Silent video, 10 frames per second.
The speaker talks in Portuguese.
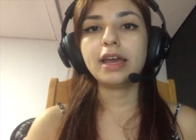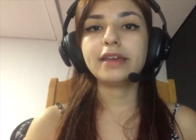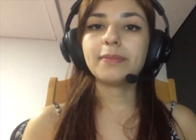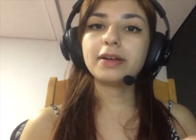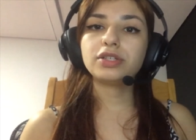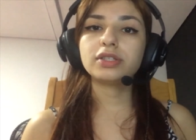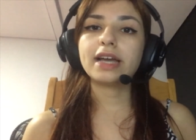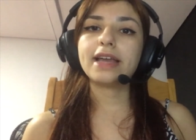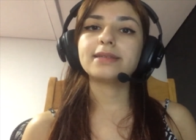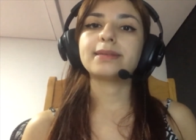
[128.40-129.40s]
E a partir
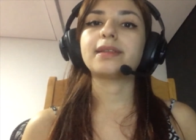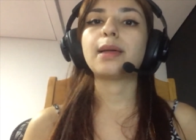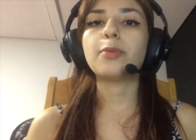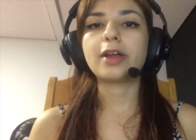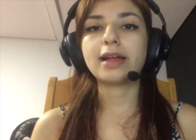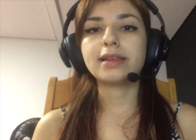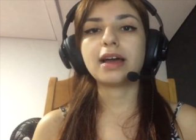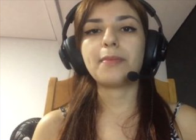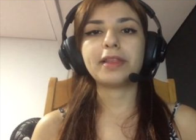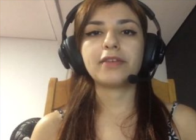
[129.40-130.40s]
daí está sendo elaborada
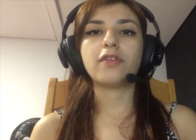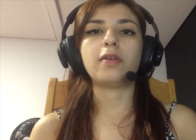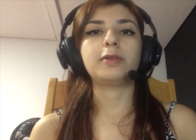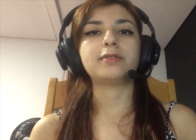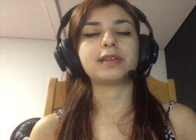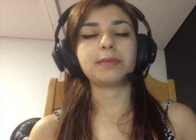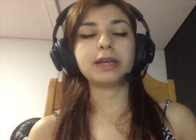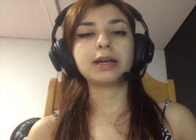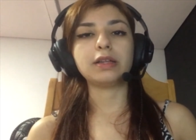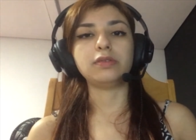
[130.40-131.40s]
a plataforma do
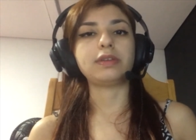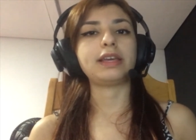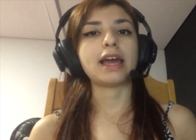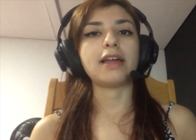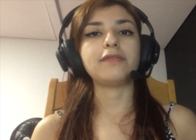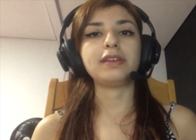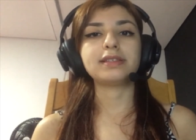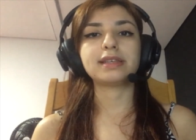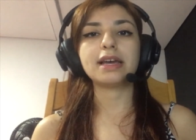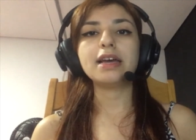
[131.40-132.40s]
Ceramicando, que ela
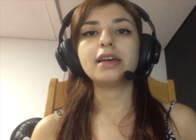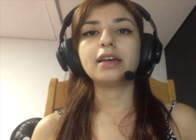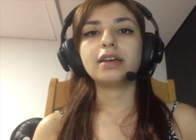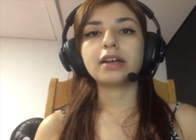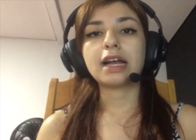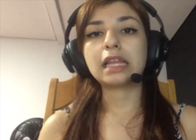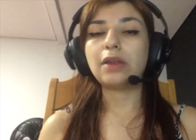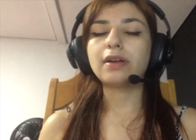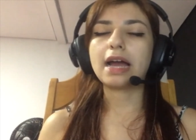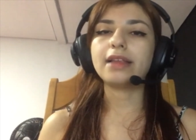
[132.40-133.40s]
visa
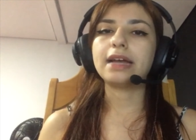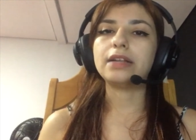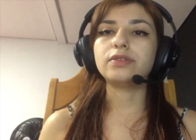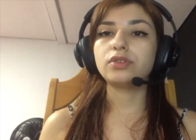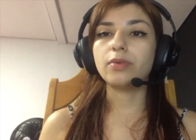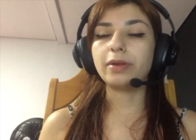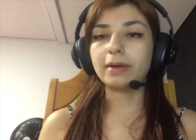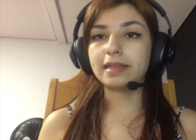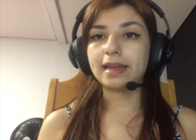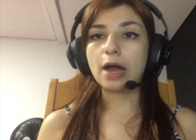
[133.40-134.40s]
catalogar dados sobre
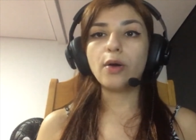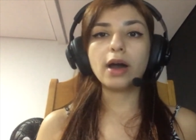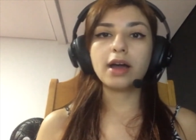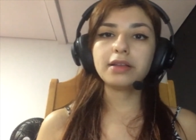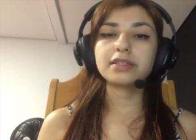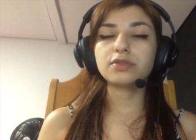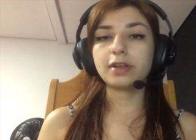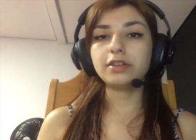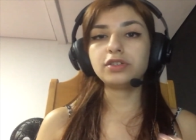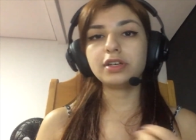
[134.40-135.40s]
material antes,
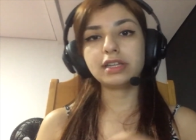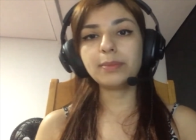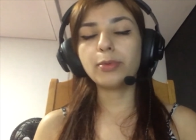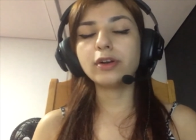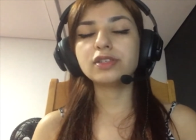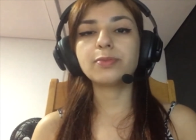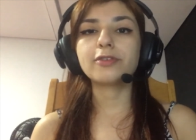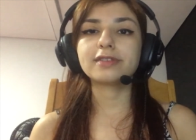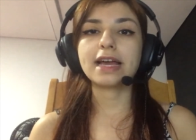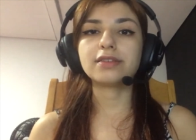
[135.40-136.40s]
durante e depois do
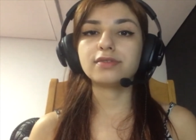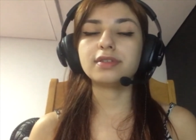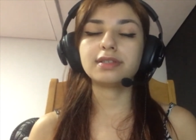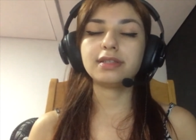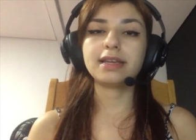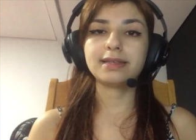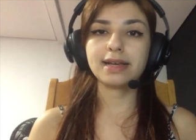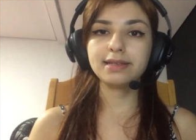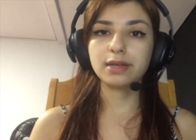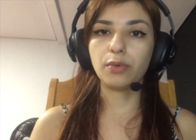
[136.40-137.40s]
processo de
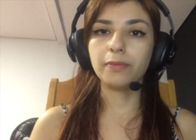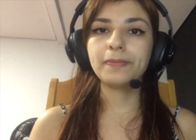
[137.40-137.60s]
sinterização.